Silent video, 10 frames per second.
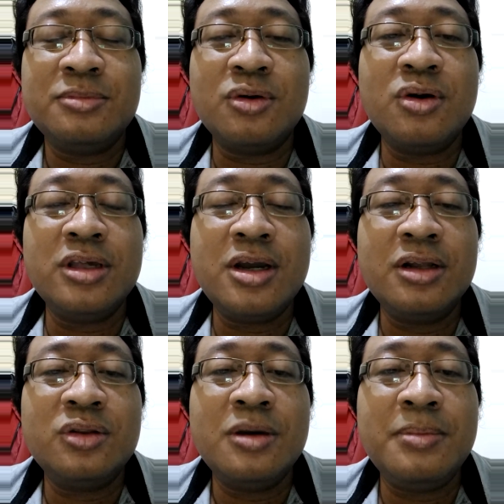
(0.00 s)
Pokoknya
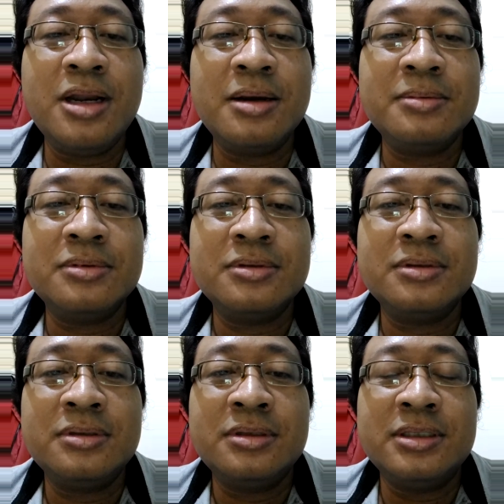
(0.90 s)
orang tua bilang,
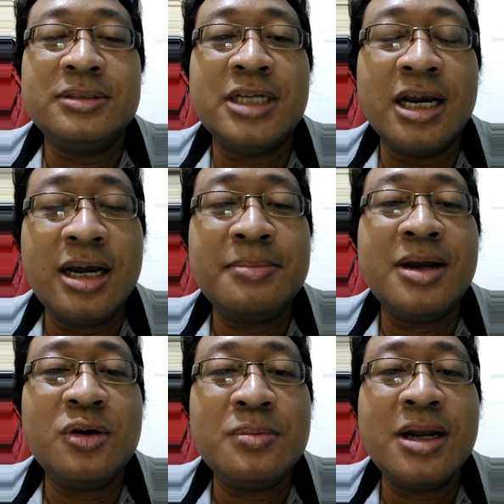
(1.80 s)
jangan
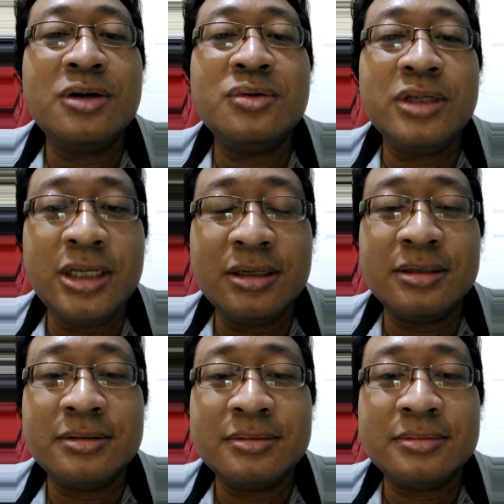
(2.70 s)

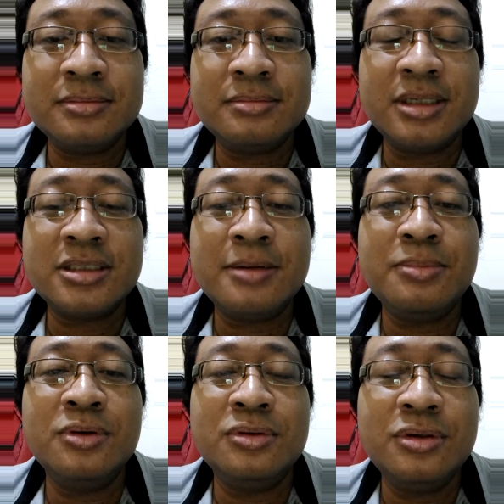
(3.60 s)
malu-maluin masa
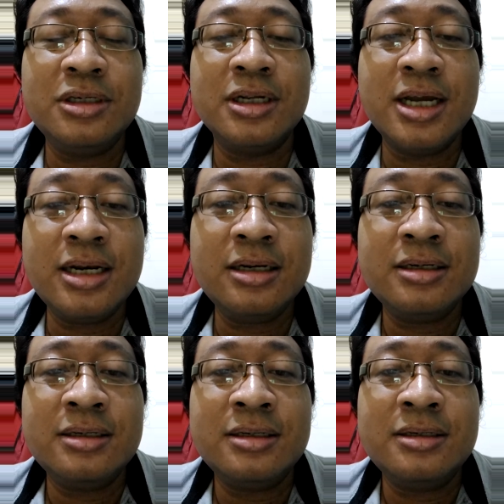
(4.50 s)
bodoh dengan
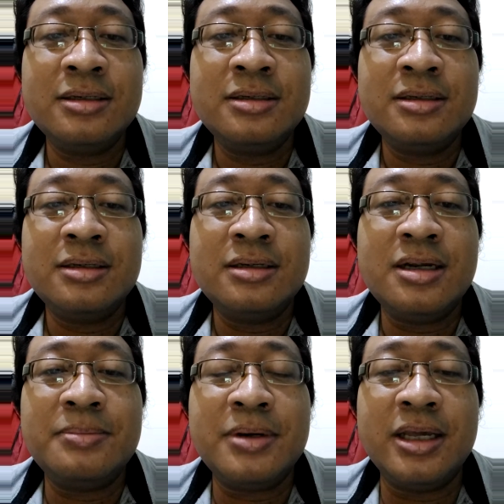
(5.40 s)

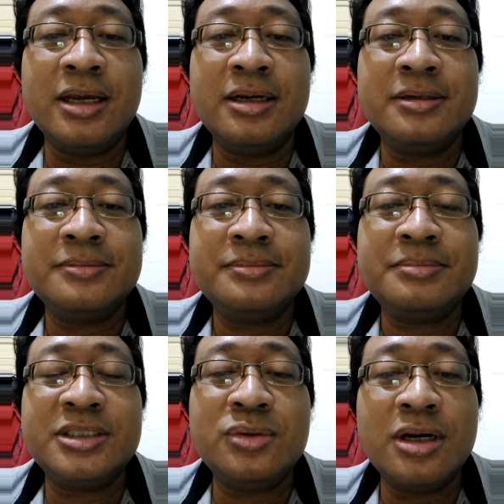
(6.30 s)
apa ya
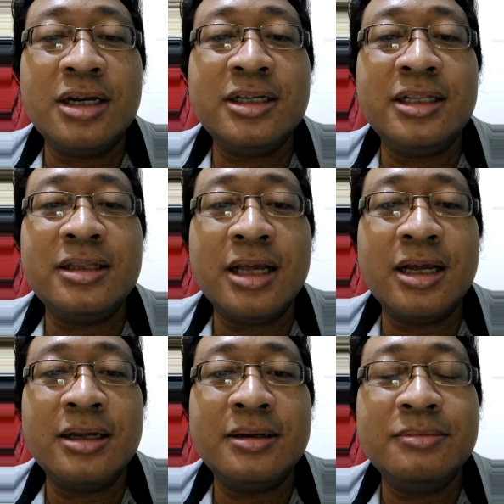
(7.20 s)
perjuangan
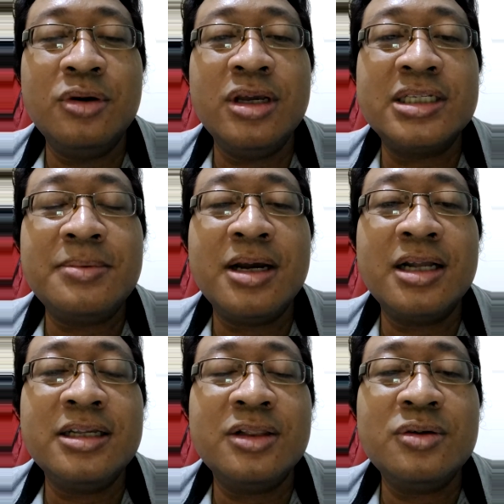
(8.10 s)
kita. Boya
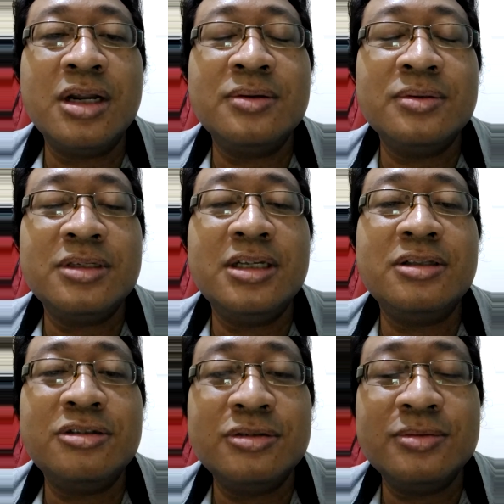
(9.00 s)
semangatnya tuh kan
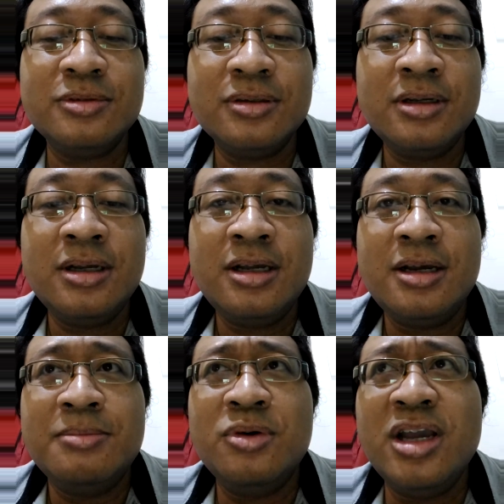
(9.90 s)
gitu.
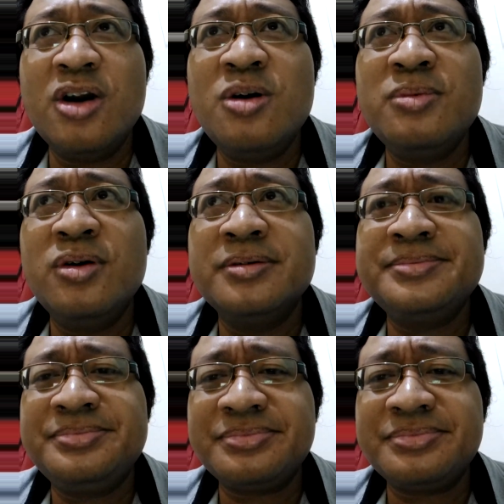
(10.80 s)
Boya ngomong,